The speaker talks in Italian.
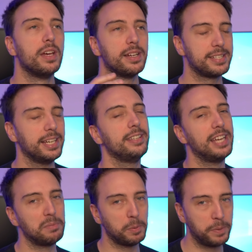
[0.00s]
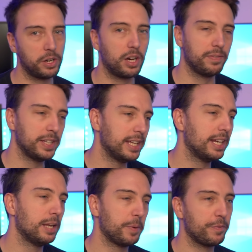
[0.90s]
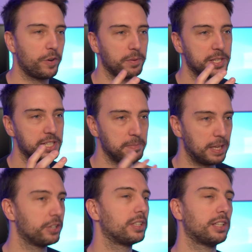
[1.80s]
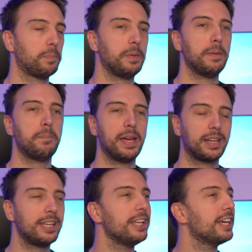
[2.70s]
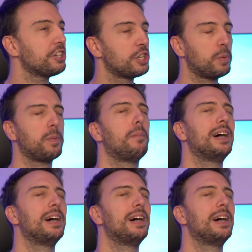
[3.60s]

Se andiamo però a vedere le performance in 1080p per chi riesce proprio a